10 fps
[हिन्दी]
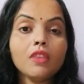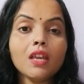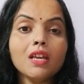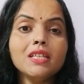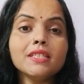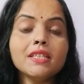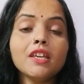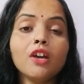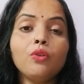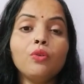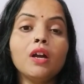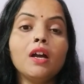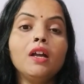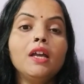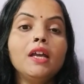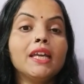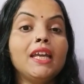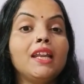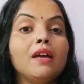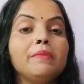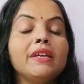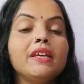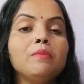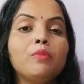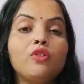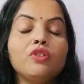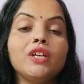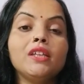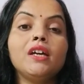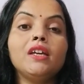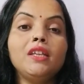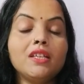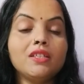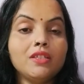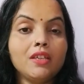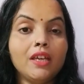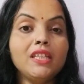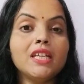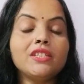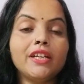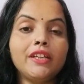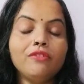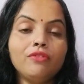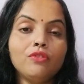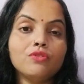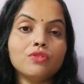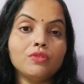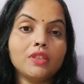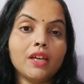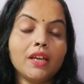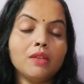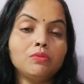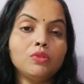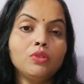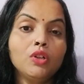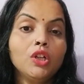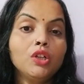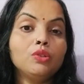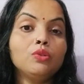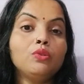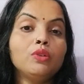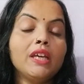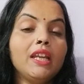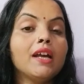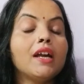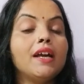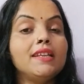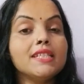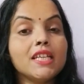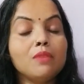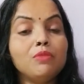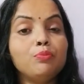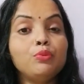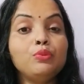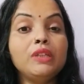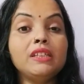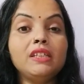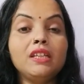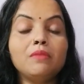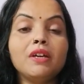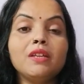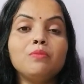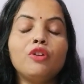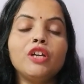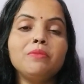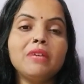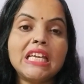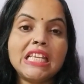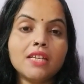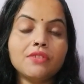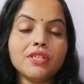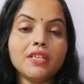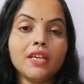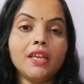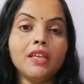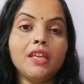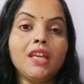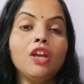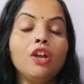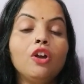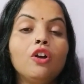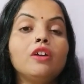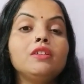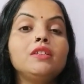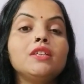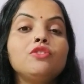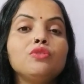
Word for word: इससे क्या होगा केला में बहुत ज़्यादा इनर्जी इनर्जेटिक फ्रूट्स होता है वो तो केला खाने से हमें पूरे दिन हमारी बॉडी में इनर्जी रहेगी और ये जो